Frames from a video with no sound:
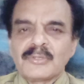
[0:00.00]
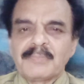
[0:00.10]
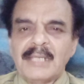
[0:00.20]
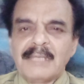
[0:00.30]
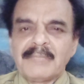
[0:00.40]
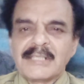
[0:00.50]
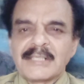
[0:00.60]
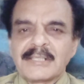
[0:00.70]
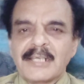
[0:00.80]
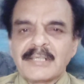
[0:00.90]

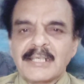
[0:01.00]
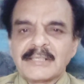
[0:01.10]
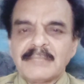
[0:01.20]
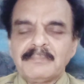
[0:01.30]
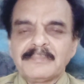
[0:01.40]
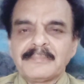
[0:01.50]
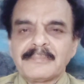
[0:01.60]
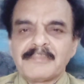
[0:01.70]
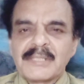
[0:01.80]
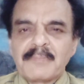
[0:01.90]
अउज़बिल्लिमिनशानरजीम
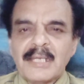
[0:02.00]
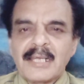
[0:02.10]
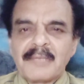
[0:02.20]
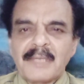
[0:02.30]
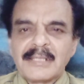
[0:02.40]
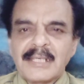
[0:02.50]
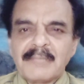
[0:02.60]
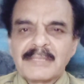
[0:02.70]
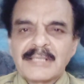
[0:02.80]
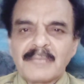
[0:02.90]
बिसमीम अल्लाम
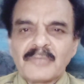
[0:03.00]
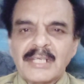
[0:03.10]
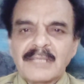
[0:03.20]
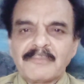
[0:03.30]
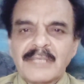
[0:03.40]
वरहमल